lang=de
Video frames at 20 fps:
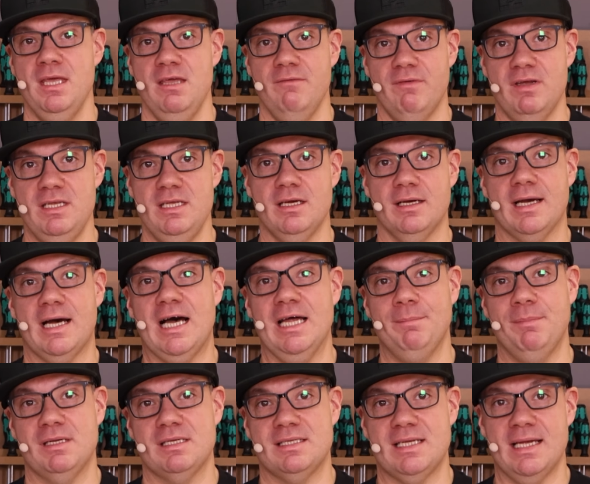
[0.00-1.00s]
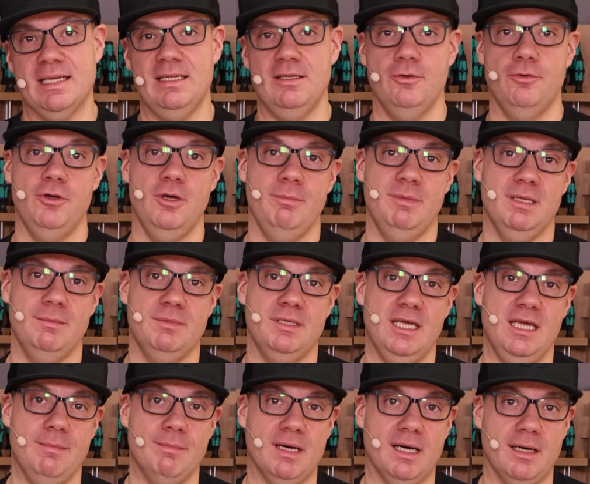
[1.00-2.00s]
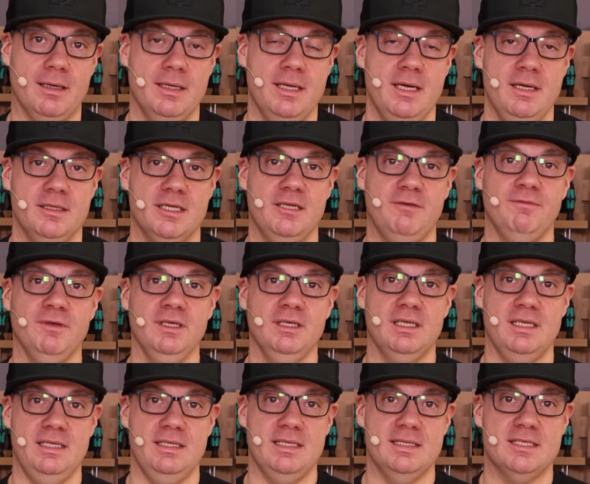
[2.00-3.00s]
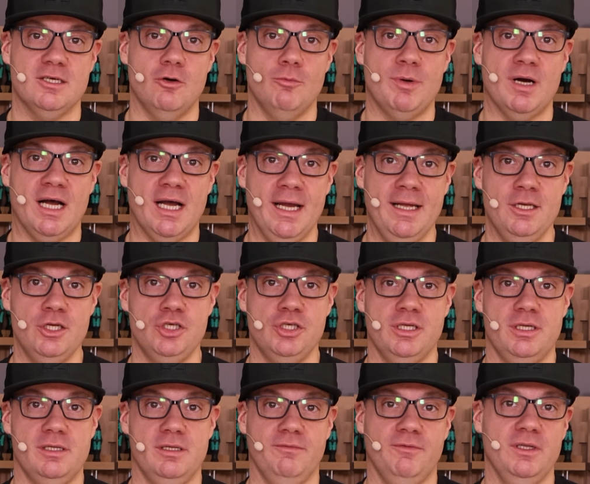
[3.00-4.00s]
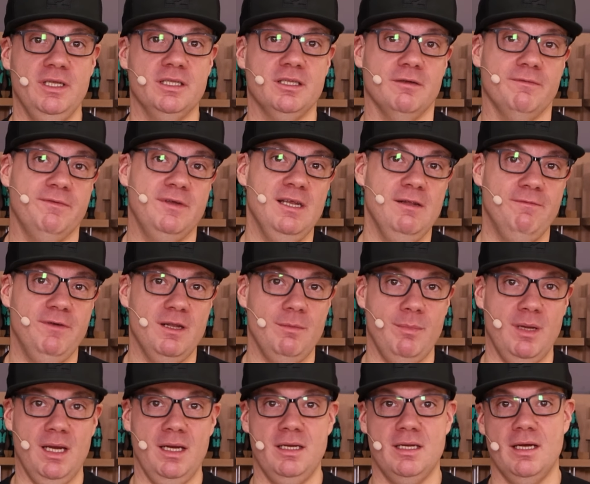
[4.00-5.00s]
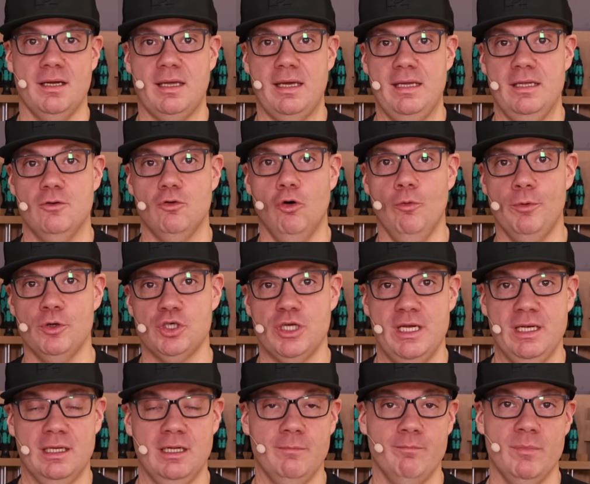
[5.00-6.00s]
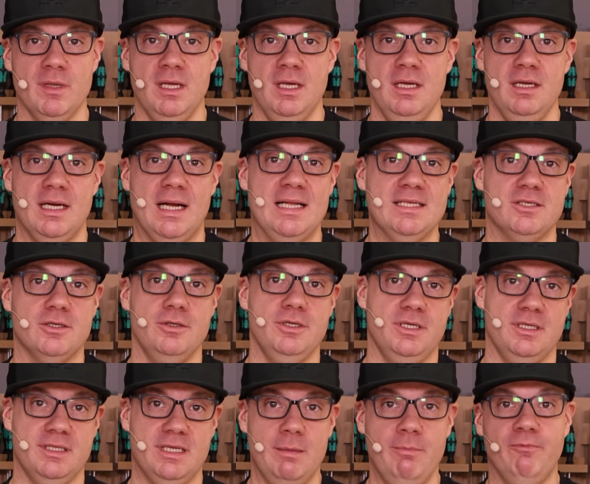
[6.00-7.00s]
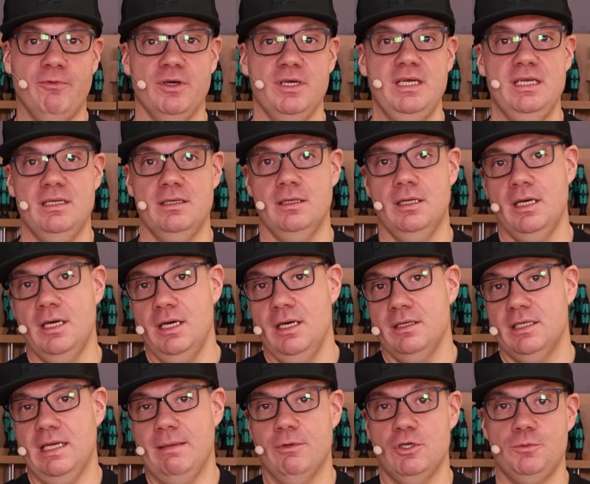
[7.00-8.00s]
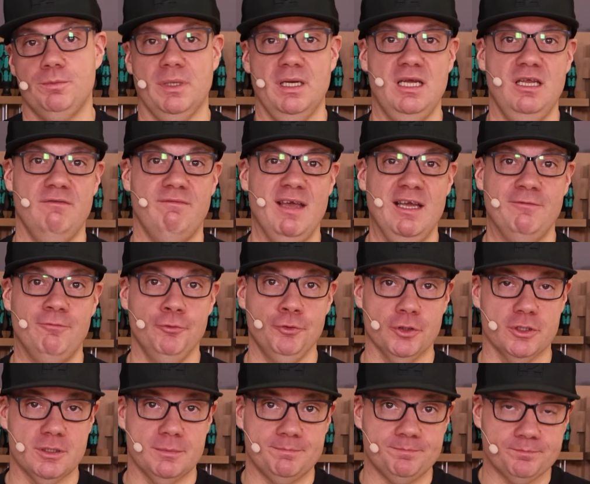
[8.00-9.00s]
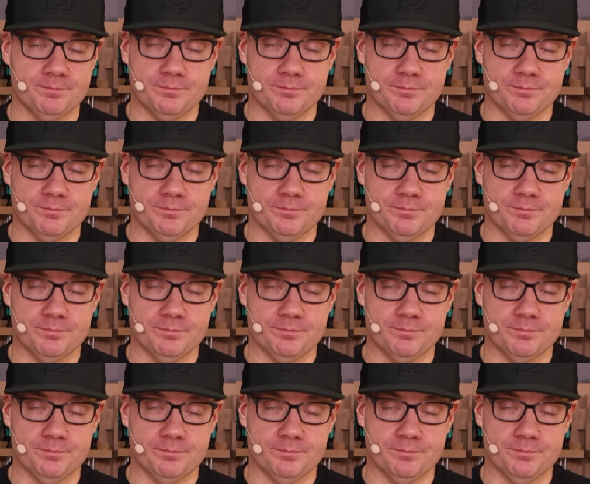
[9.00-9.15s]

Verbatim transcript: Wenn ihr gerade bei der Sattelhöhe mit dem Thema nicht wirklich den sauber einstellt, verliert ihr viel, viel mehr Energie in Oberschenkeln, als euch ein Dämpfer hinten dementsprechend wegfuttert